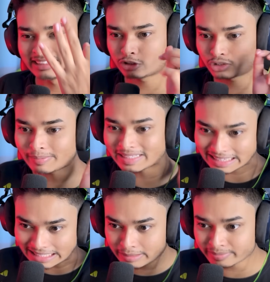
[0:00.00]
আছে যদি আমি
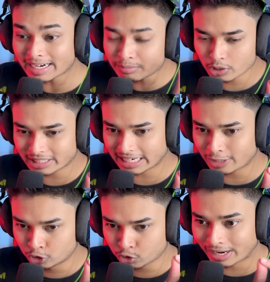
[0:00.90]
তিনবার মরে যাই
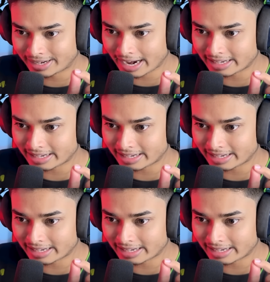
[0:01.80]
ওই জোকারটার